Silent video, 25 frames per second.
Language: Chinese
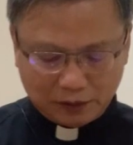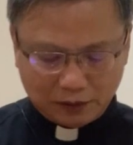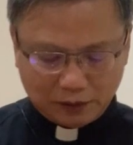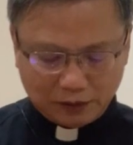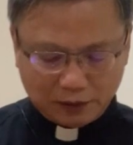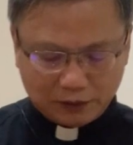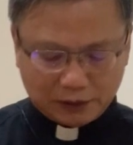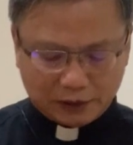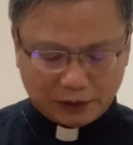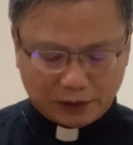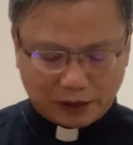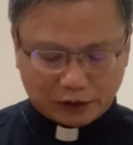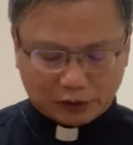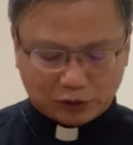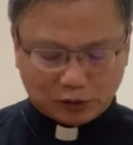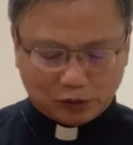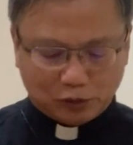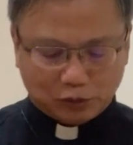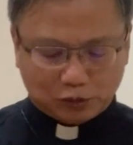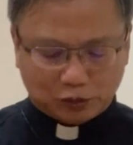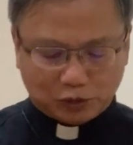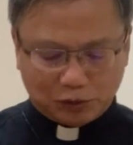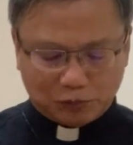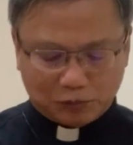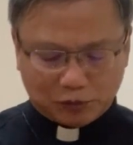你是耶
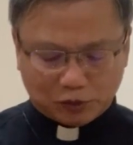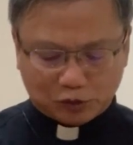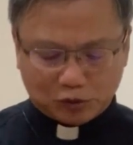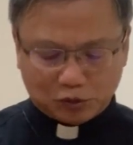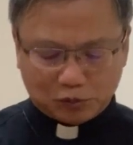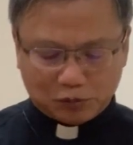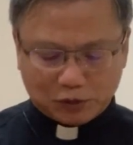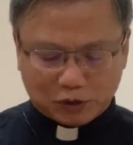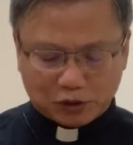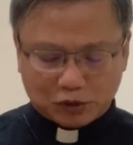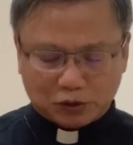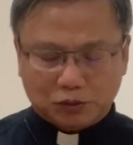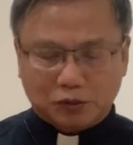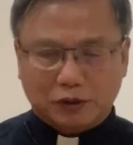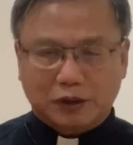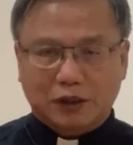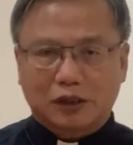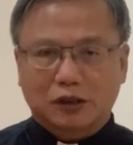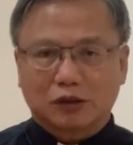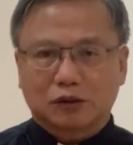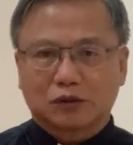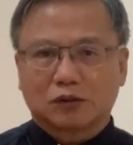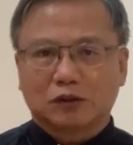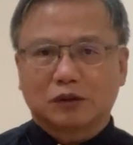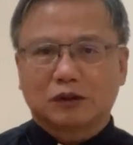稣对门徒们
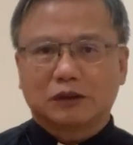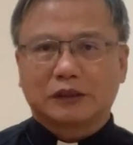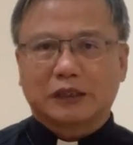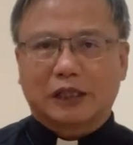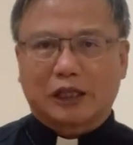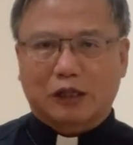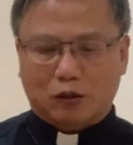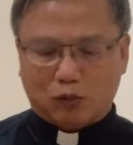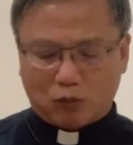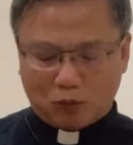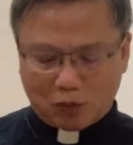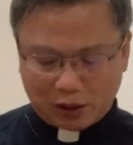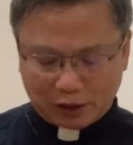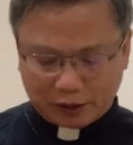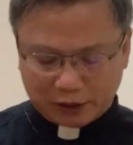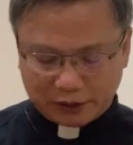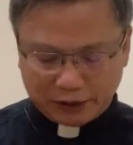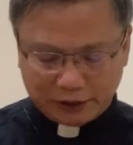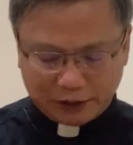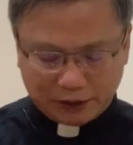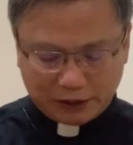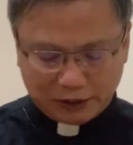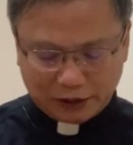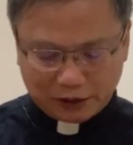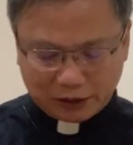说：‘谁若愿
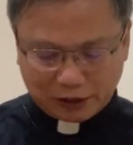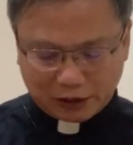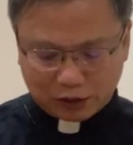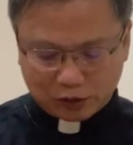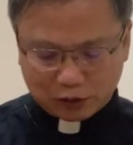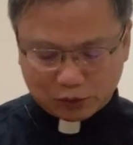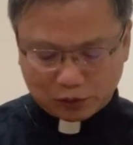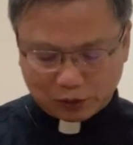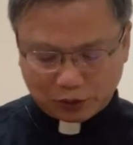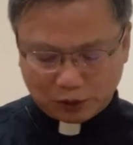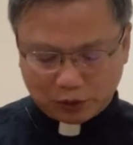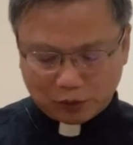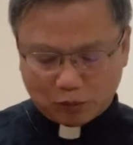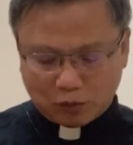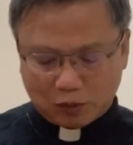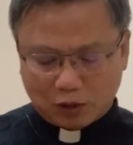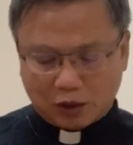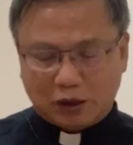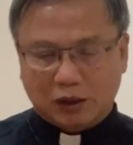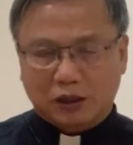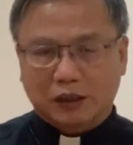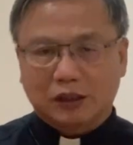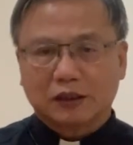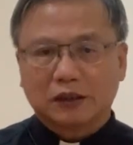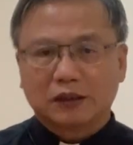意跟随
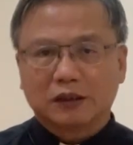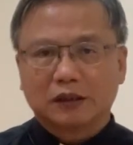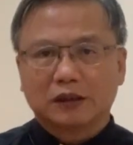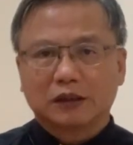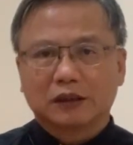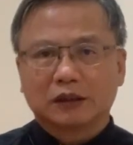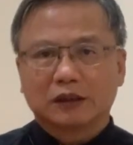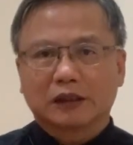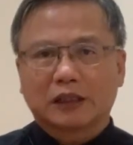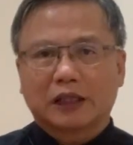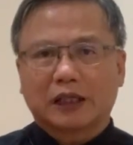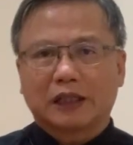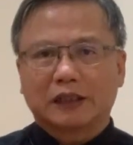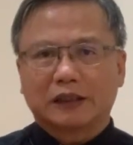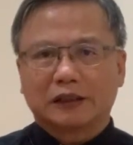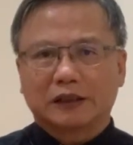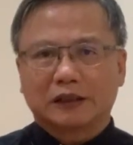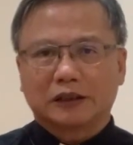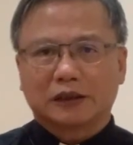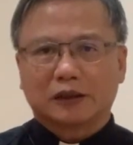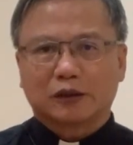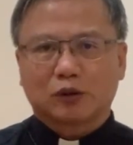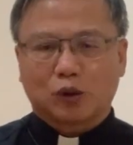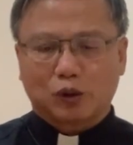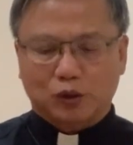我。’”
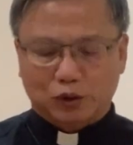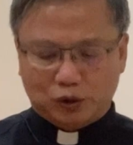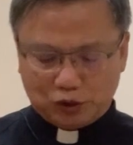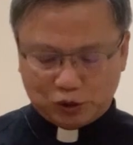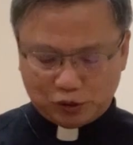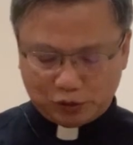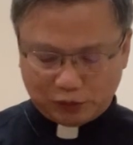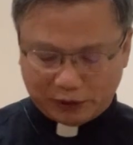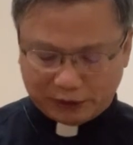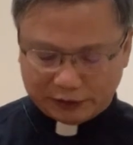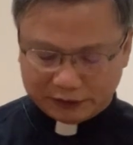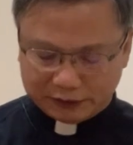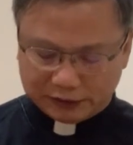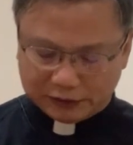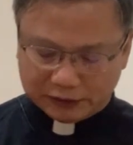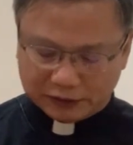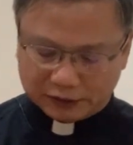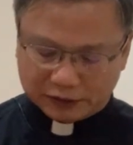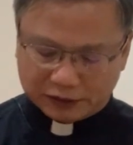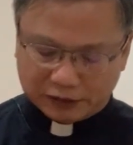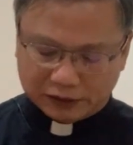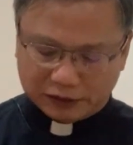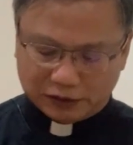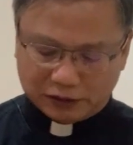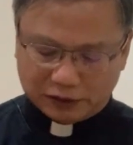该拒绝自
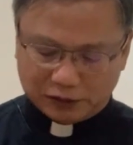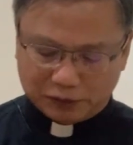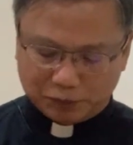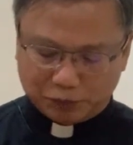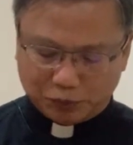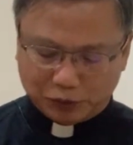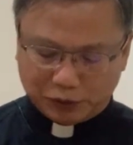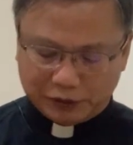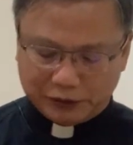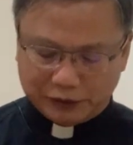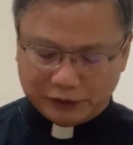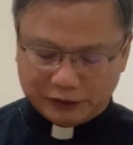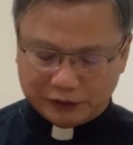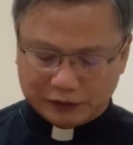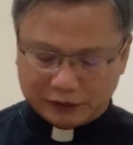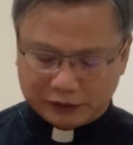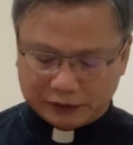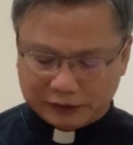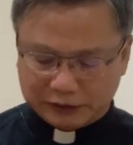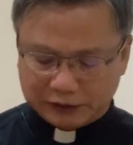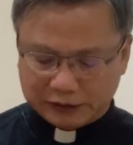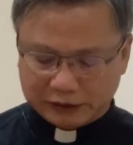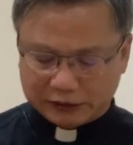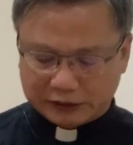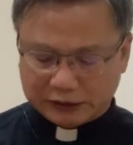己陪
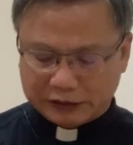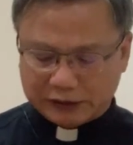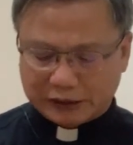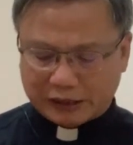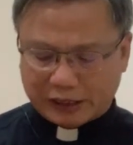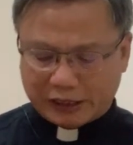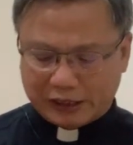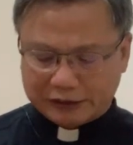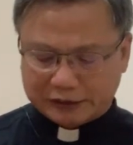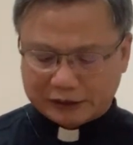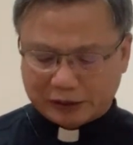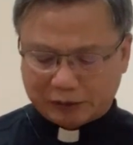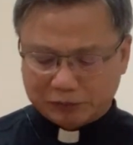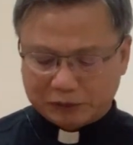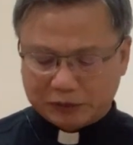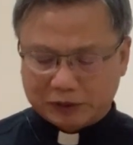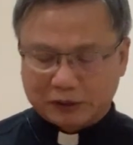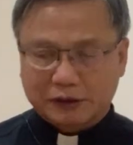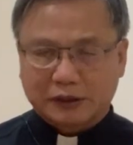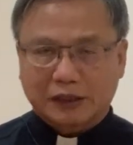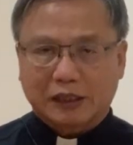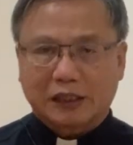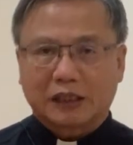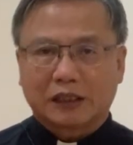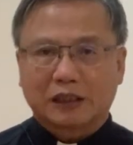自己该十
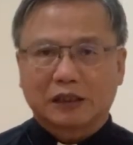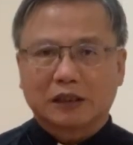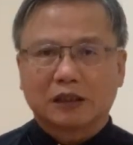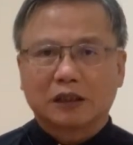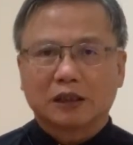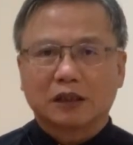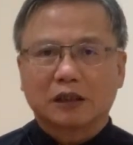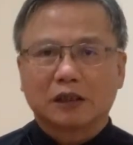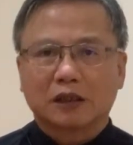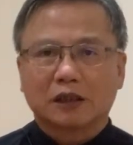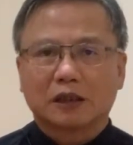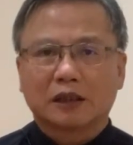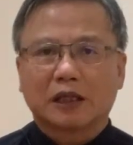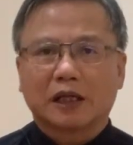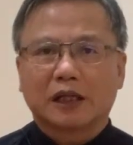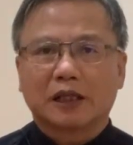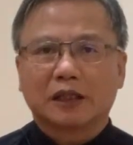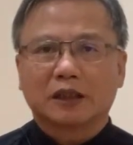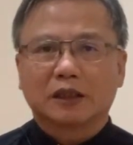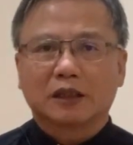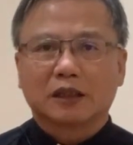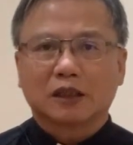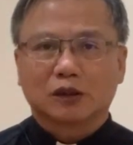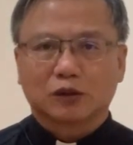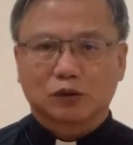字架
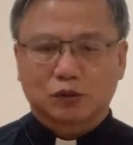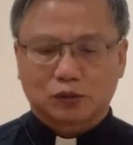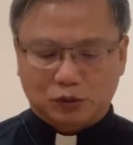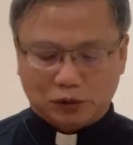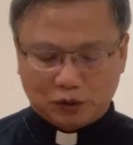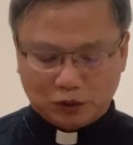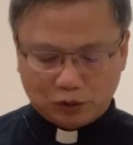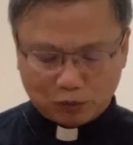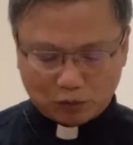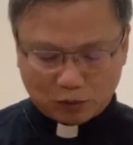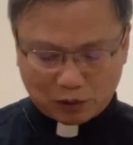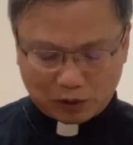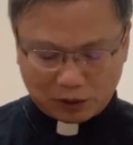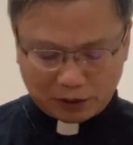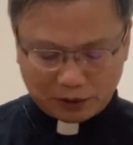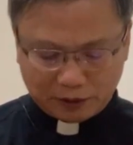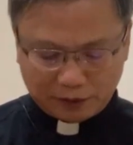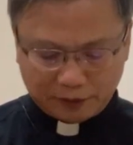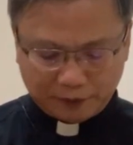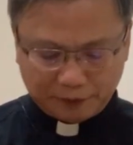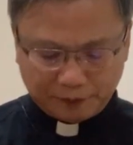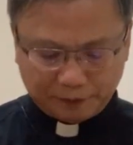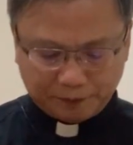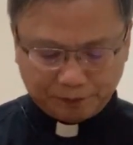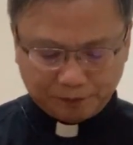来跟随我
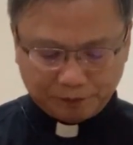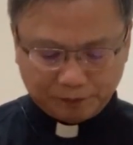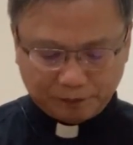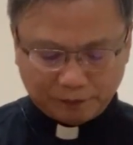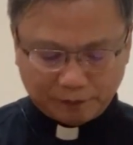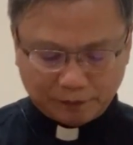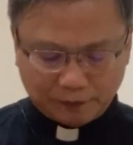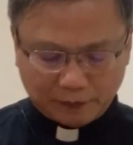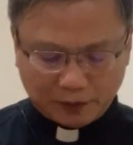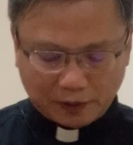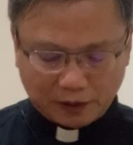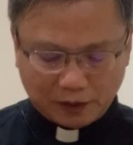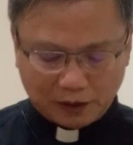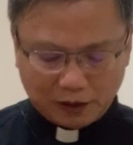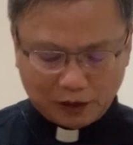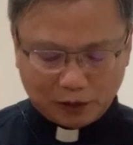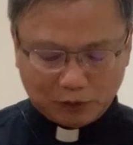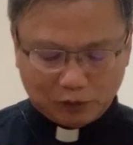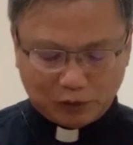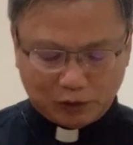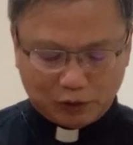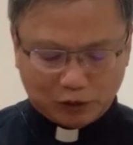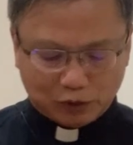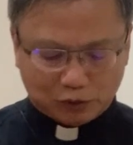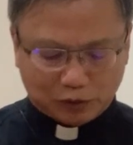
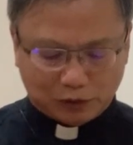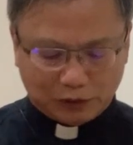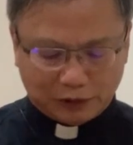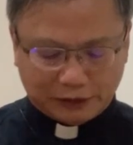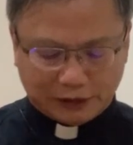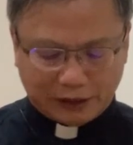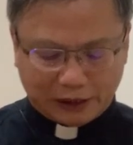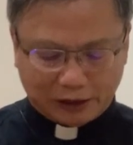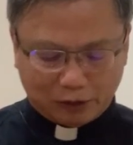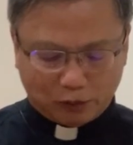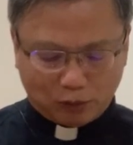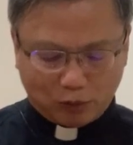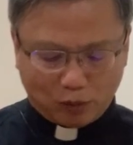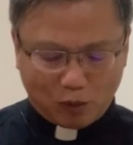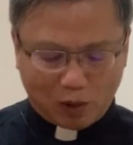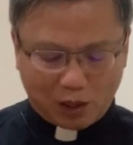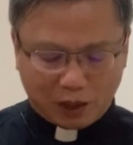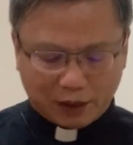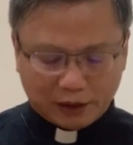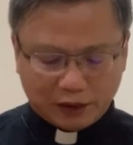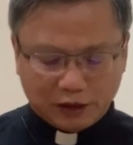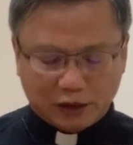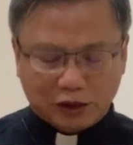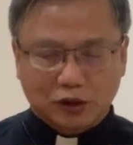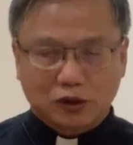因为随着
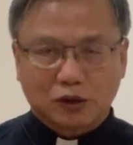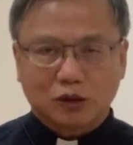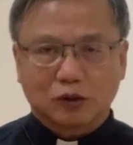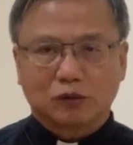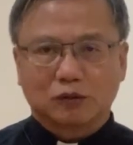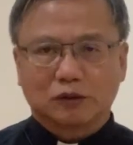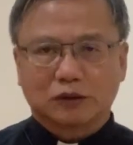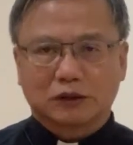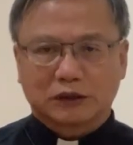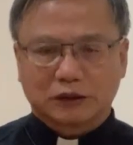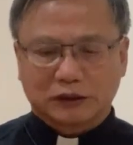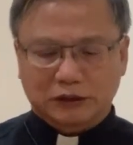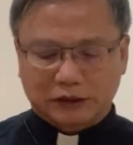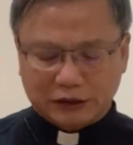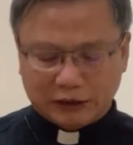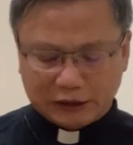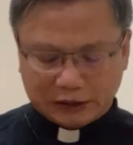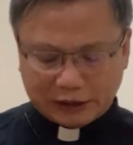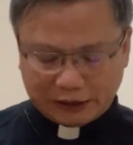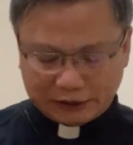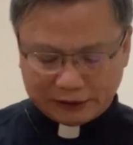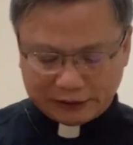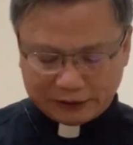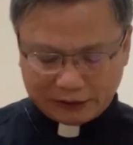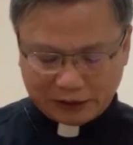愿意救自己
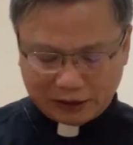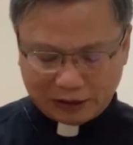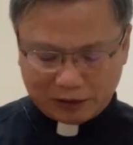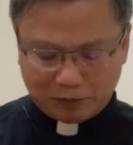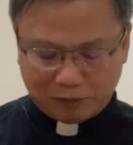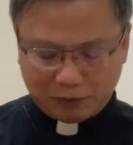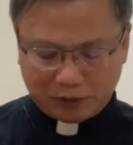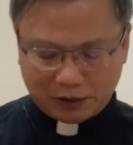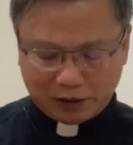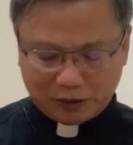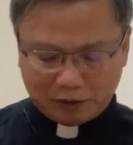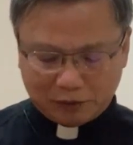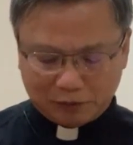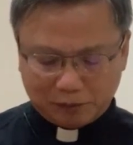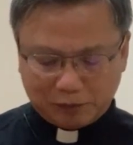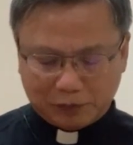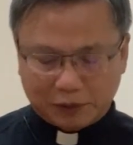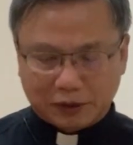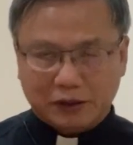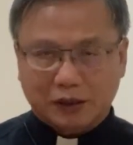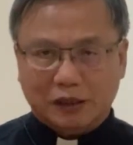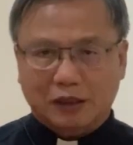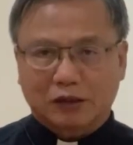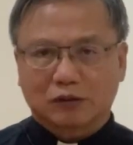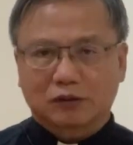该性命
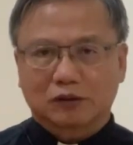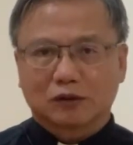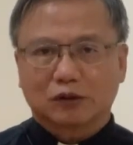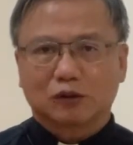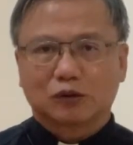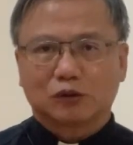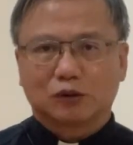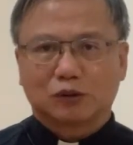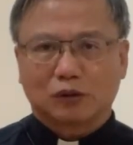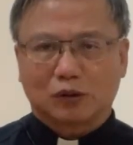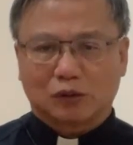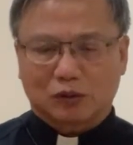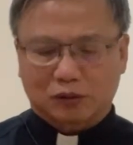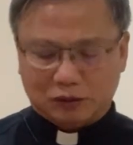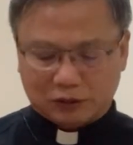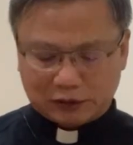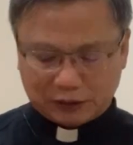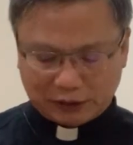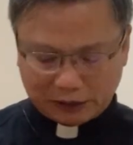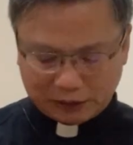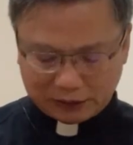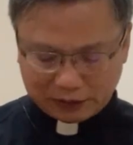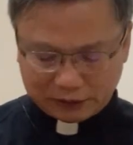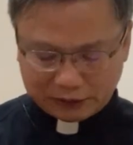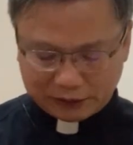必要相
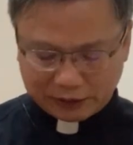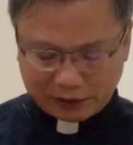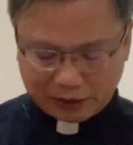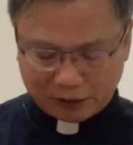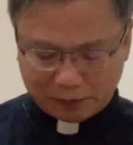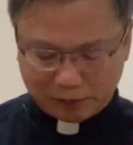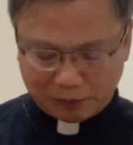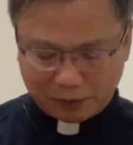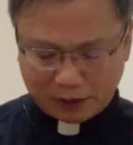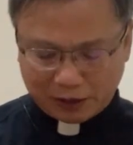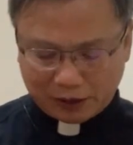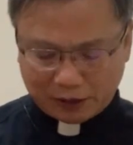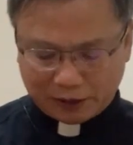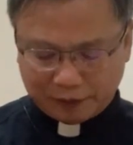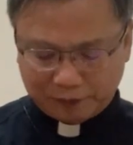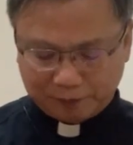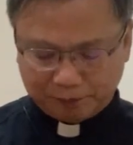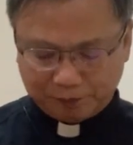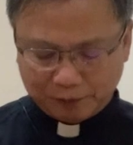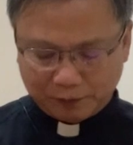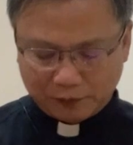惜性命